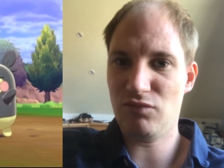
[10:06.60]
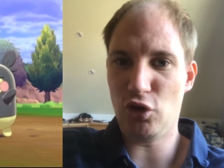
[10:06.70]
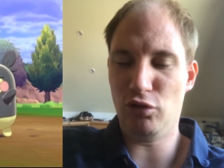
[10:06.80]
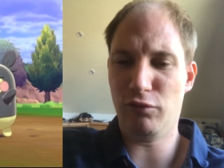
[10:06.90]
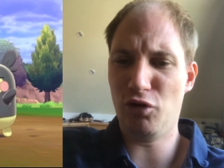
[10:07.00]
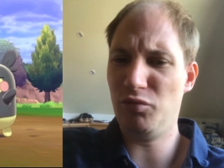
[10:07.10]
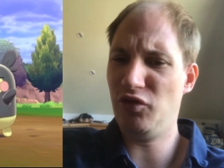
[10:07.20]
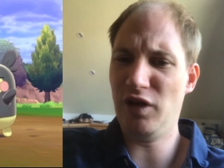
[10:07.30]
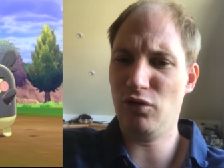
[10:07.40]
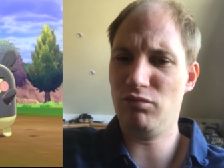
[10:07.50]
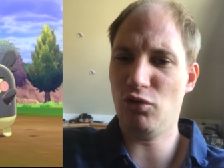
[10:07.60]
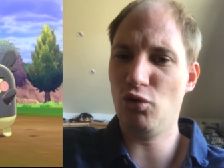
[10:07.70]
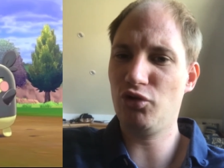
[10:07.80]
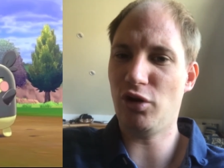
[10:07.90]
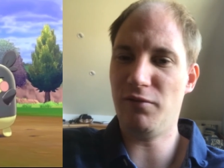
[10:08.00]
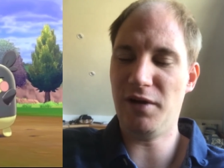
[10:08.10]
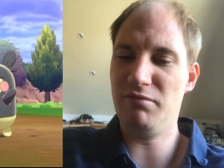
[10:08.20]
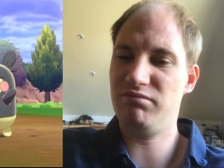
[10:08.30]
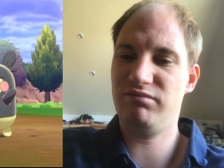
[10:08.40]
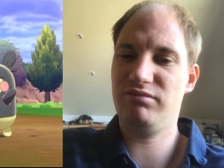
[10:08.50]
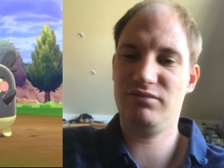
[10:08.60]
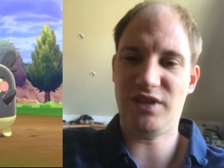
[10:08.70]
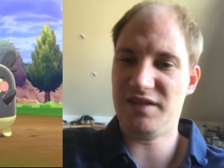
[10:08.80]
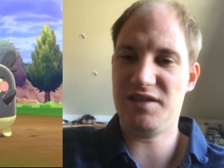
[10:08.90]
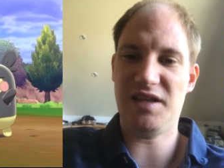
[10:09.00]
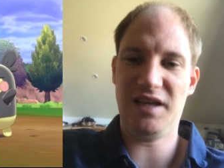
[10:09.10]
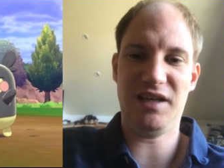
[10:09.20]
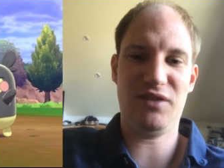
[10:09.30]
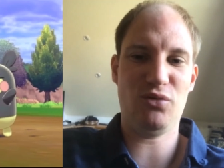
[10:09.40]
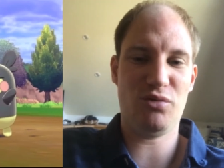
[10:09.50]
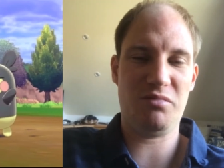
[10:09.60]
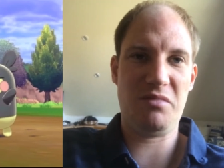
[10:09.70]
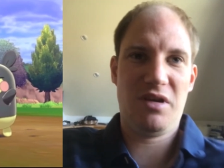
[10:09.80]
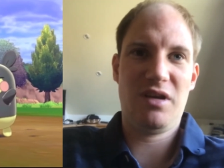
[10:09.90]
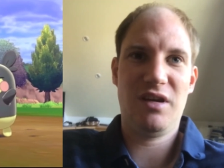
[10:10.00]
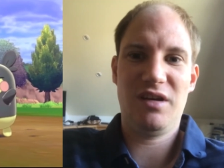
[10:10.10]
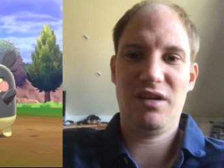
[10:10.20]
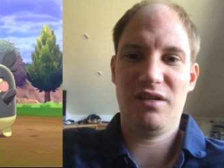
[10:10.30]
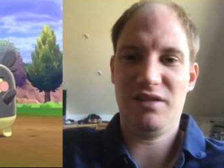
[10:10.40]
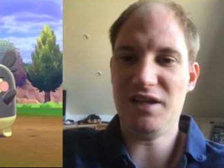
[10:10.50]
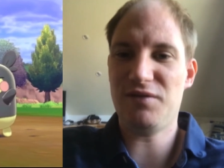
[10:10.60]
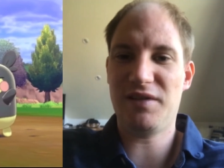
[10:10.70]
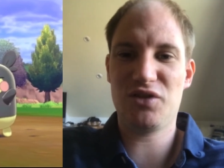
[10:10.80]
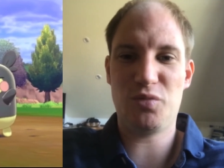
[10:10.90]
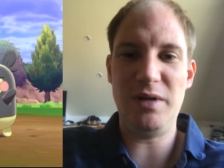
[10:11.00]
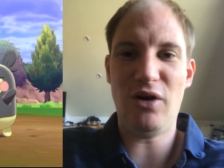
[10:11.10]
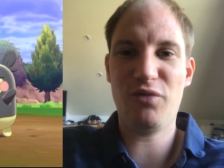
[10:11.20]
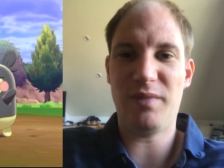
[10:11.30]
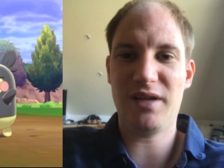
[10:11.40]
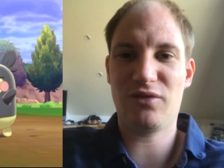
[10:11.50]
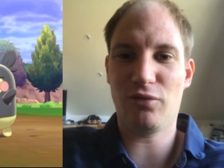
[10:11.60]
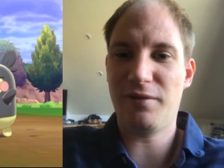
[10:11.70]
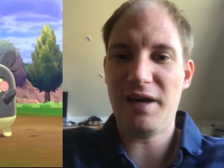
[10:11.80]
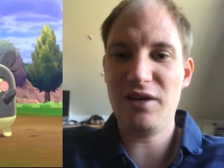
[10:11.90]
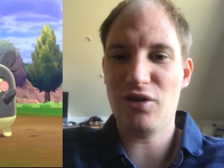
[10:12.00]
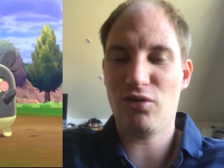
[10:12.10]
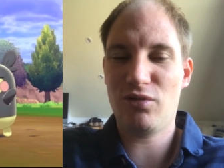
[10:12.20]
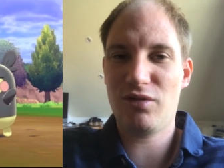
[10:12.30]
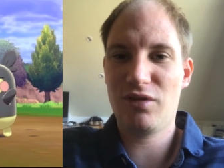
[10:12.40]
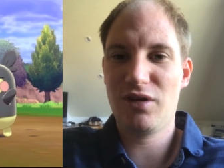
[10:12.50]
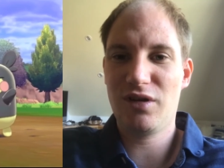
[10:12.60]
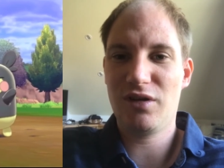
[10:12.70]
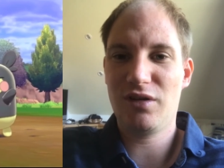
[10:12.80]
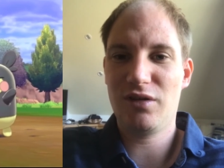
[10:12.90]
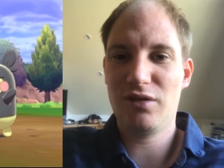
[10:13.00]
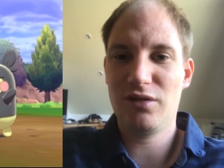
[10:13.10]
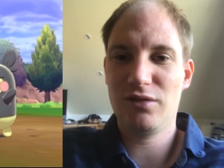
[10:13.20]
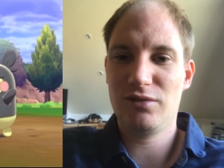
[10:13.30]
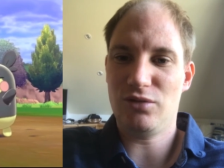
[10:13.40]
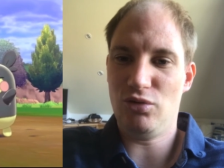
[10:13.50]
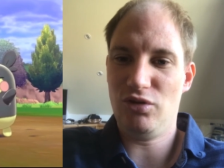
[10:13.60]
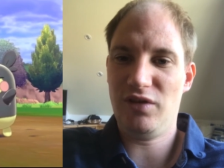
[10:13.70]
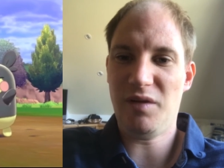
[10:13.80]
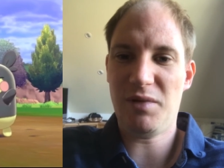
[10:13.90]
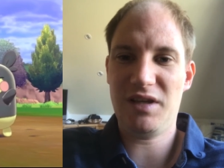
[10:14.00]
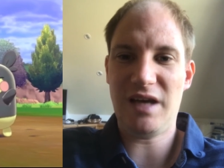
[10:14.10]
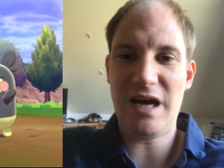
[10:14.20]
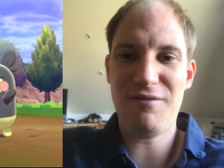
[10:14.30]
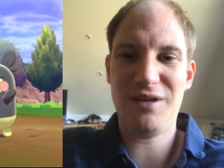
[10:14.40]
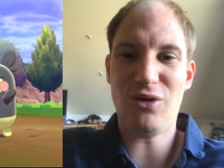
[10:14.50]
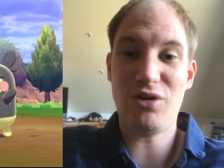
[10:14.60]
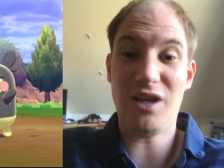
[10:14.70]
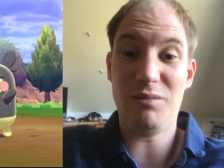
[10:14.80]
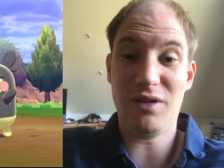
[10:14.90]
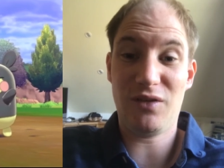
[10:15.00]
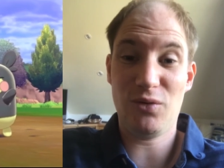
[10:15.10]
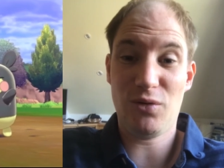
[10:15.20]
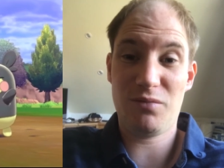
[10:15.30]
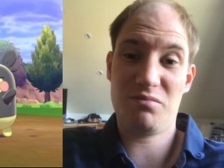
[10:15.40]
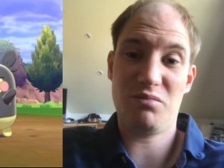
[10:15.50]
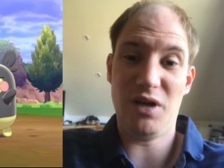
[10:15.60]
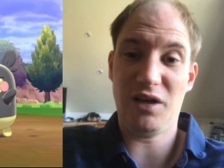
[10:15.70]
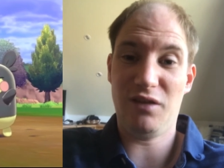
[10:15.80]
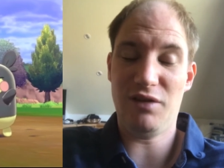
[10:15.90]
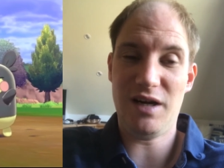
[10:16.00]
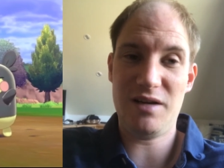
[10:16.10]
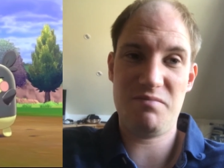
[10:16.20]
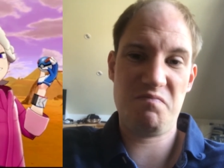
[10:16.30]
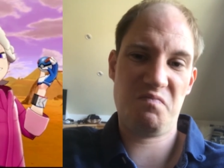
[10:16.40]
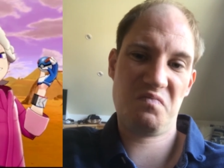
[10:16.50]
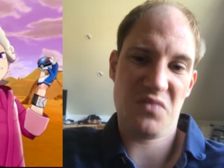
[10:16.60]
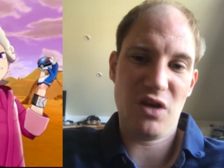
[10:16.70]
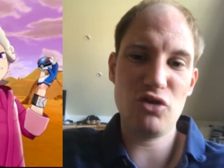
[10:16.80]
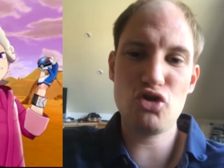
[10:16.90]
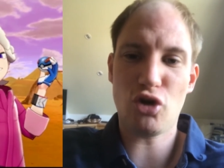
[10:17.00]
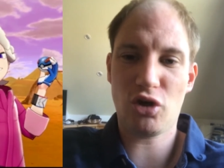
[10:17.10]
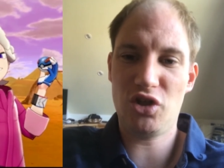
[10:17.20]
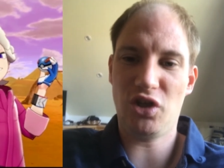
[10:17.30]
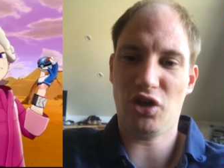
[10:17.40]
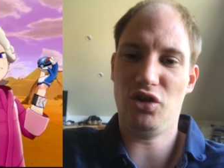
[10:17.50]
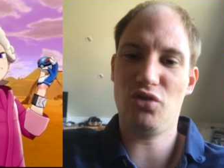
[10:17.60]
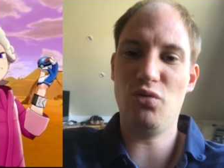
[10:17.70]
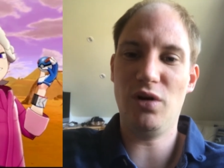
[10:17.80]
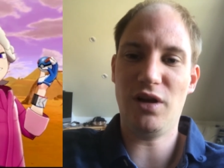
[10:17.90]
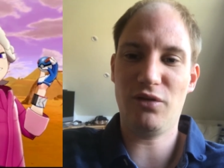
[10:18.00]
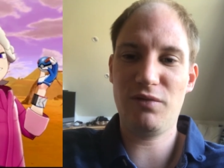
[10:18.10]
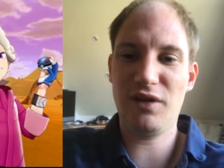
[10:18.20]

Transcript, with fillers: Also freue ich mich sehr groß drauf, weil das ist eigentlich so das, was ein Spiel ausmacht, so Veränderungen. Und ich sag mal, die Grafik, auch die Animation bei den Rivalen, ist doch richtig, richtig cool. Also wie